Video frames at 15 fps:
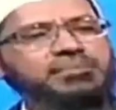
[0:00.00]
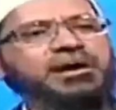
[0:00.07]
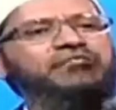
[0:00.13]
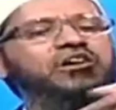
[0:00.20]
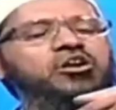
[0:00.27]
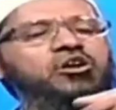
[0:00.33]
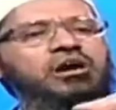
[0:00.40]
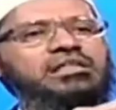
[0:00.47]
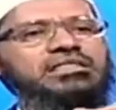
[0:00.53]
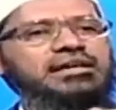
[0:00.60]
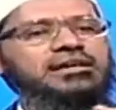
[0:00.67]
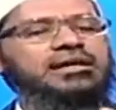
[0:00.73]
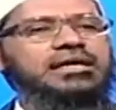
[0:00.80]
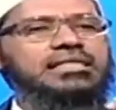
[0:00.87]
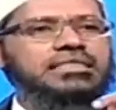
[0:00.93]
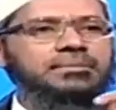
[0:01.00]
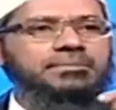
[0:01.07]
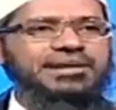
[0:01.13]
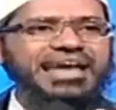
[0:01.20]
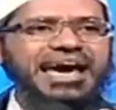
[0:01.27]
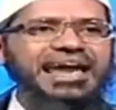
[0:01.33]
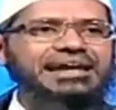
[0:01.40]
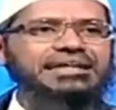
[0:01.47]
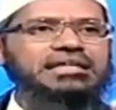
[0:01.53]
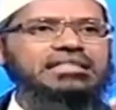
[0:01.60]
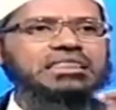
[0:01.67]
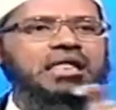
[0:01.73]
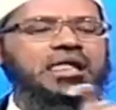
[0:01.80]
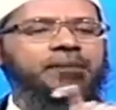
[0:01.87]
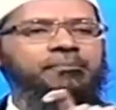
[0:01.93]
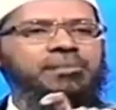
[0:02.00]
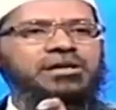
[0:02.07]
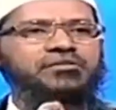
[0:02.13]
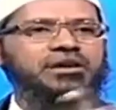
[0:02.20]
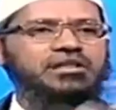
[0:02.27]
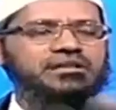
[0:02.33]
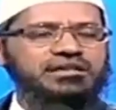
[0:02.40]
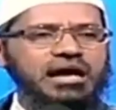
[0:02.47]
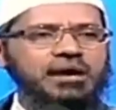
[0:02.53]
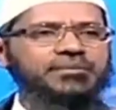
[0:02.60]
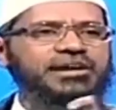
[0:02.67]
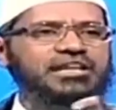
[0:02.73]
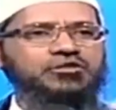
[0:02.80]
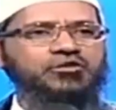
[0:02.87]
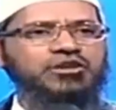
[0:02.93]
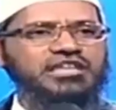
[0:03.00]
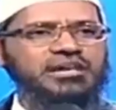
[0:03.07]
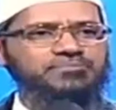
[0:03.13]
ক্যাসেট দেখেন ইসলাম আর হিন্দু ধর্মের সাদৃশ্য